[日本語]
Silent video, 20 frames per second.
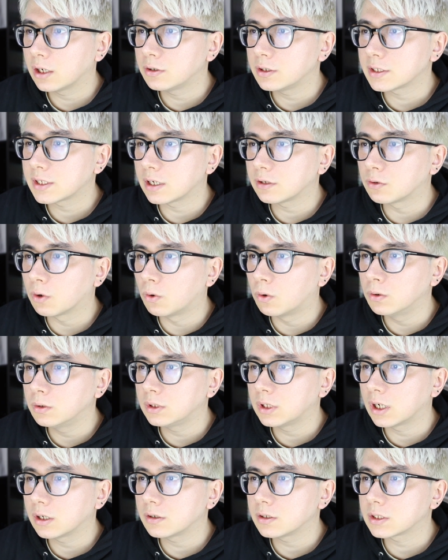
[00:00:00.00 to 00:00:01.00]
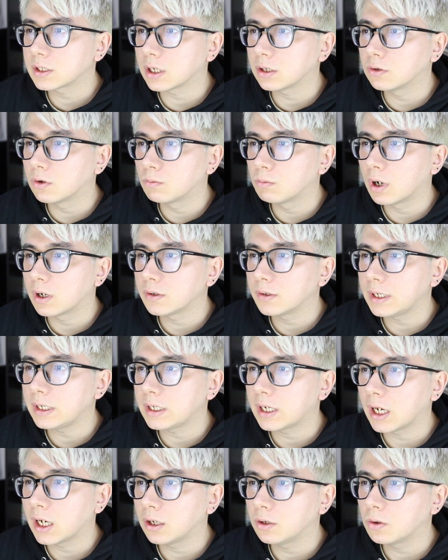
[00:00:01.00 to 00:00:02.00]
癖と女癖の悪
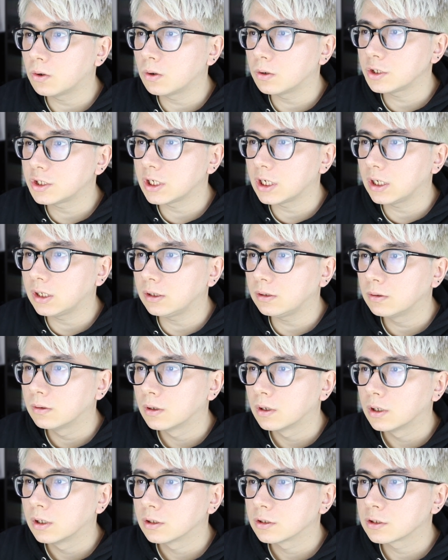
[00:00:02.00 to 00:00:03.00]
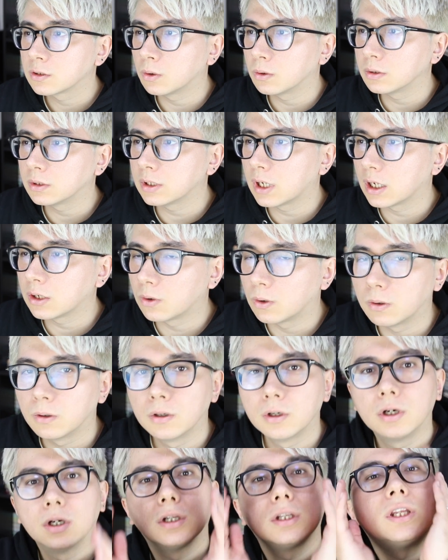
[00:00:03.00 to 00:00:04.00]
い芸能人そんな
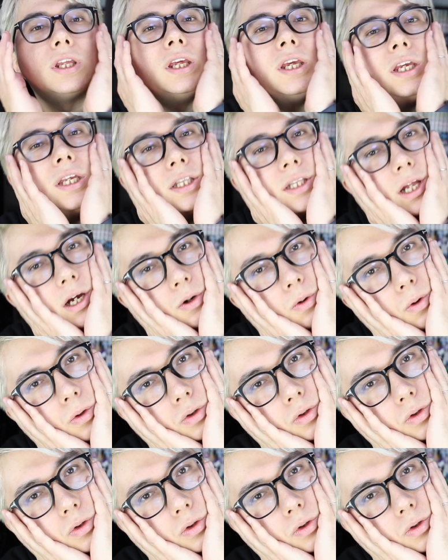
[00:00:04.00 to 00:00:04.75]
の聞いたこ